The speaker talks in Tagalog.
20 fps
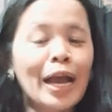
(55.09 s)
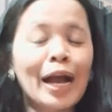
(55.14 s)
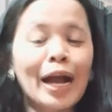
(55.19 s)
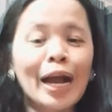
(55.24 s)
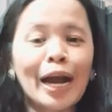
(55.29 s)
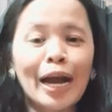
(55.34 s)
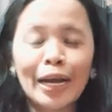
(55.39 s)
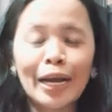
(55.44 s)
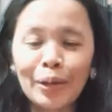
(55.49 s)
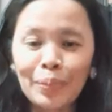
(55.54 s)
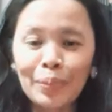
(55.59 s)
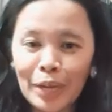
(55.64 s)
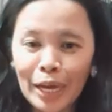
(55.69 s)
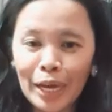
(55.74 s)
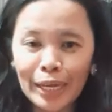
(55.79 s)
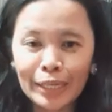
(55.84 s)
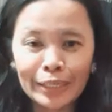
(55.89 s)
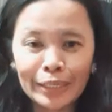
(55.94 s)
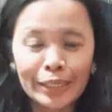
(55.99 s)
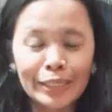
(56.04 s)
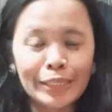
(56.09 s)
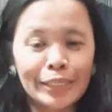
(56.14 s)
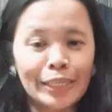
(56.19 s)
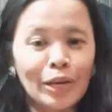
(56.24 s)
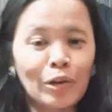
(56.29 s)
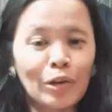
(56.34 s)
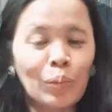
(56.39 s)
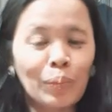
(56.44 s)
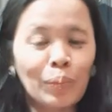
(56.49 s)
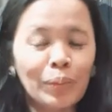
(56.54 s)
Karamihan kasi
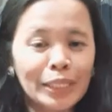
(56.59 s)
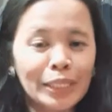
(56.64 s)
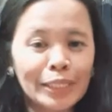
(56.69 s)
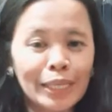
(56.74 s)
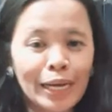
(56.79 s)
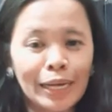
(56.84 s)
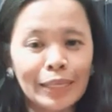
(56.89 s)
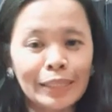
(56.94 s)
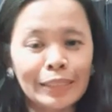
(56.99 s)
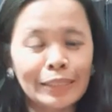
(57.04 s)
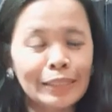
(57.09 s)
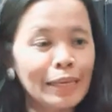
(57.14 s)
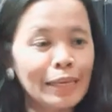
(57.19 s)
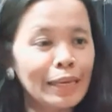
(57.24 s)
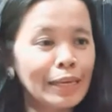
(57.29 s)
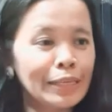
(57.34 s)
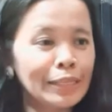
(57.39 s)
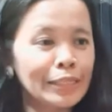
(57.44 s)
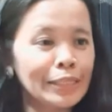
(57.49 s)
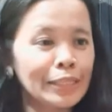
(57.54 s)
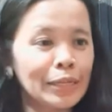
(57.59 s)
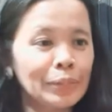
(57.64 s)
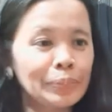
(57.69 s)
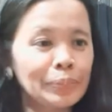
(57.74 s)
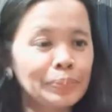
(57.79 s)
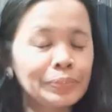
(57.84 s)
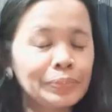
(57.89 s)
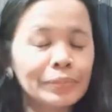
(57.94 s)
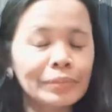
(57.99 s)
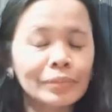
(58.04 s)
kung minsan is
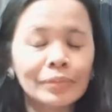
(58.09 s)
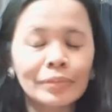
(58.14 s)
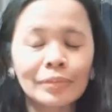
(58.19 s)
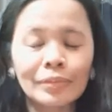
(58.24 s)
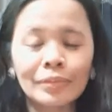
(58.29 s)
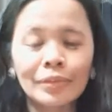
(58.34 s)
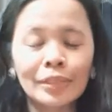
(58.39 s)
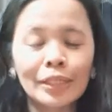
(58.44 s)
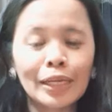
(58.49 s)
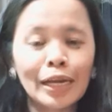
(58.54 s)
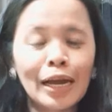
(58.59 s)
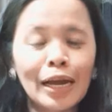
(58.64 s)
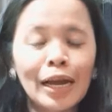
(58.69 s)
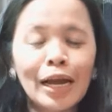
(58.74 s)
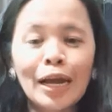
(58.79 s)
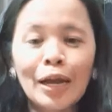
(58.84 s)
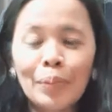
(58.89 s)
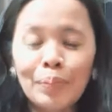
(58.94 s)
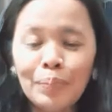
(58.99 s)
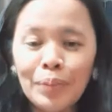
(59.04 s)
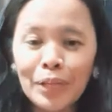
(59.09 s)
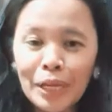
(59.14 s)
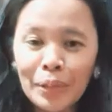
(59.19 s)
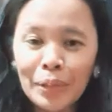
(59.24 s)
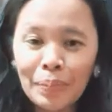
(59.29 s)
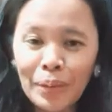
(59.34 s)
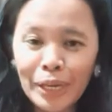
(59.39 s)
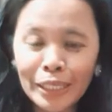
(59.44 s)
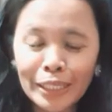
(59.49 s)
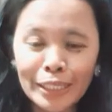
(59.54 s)

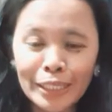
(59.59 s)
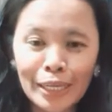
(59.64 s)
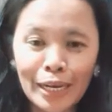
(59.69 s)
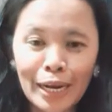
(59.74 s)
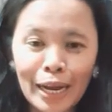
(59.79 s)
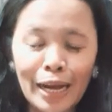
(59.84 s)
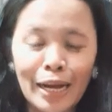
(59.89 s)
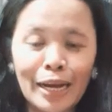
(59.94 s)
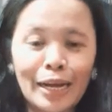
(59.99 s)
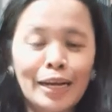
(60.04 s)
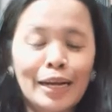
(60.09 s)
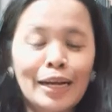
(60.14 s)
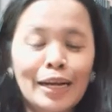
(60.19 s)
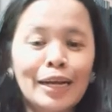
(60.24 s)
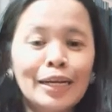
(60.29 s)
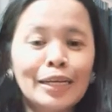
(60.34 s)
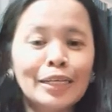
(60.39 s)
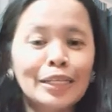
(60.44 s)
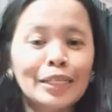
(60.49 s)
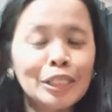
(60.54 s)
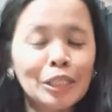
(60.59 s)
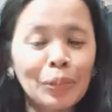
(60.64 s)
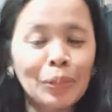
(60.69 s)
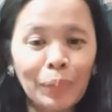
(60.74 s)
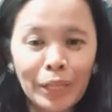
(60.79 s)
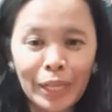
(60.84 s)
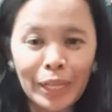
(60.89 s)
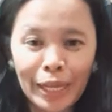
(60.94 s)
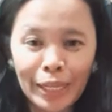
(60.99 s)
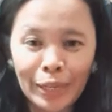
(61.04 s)
binibase nila sa
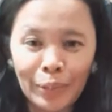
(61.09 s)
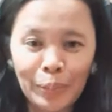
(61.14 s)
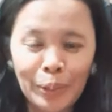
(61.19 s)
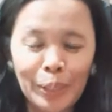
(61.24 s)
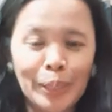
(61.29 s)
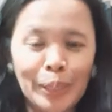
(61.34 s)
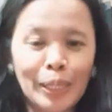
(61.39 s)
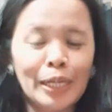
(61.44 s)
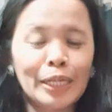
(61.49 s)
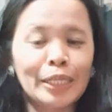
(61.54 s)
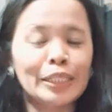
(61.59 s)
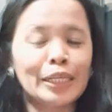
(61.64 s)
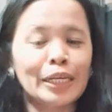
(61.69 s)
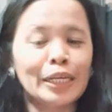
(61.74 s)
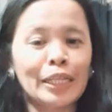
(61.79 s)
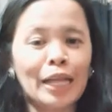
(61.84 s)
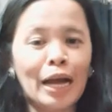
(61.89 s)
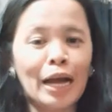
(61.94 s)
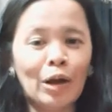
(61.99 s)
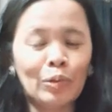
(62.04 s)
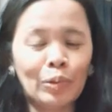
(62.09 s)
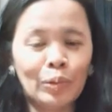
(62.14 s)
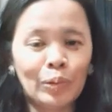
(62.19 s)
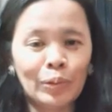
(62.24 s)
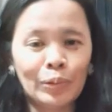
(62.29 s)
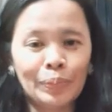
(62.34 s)
pananamit ng isang tao.